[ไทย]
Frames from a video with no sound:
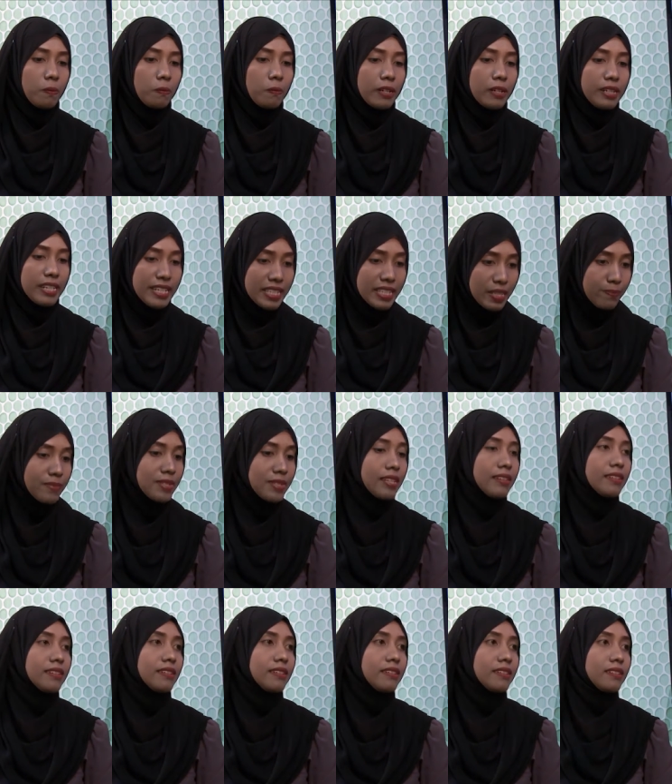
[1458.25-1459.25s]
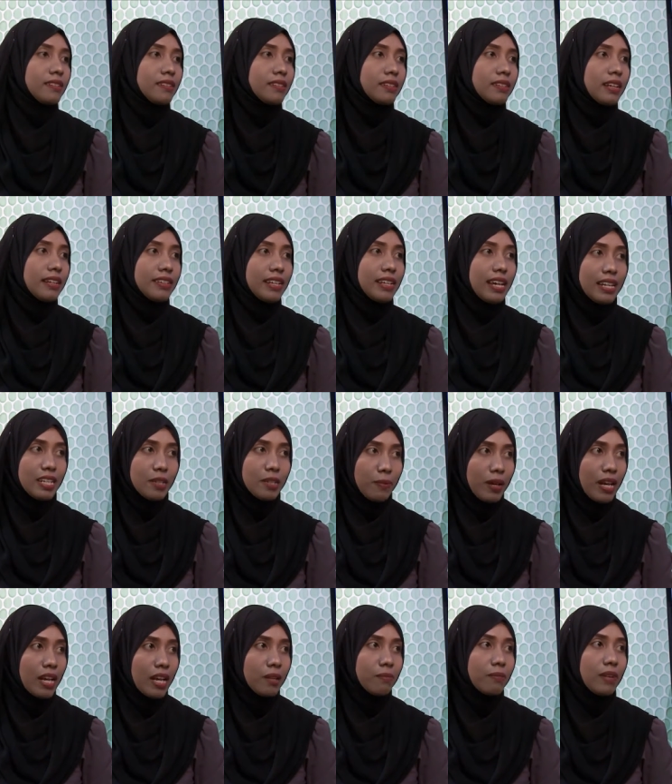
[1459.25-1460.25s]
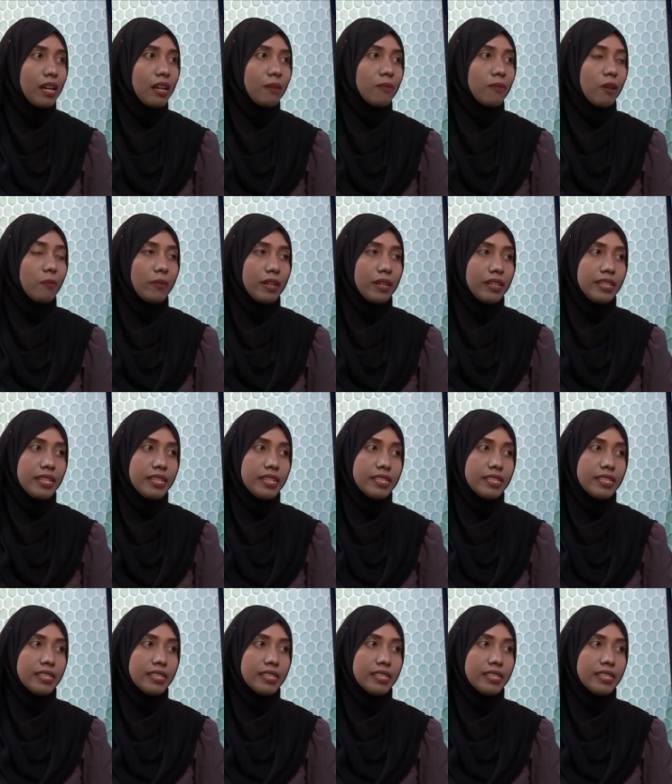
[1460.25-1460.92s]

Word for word: วันที่ 17กันยาที่ผ่านมามาไป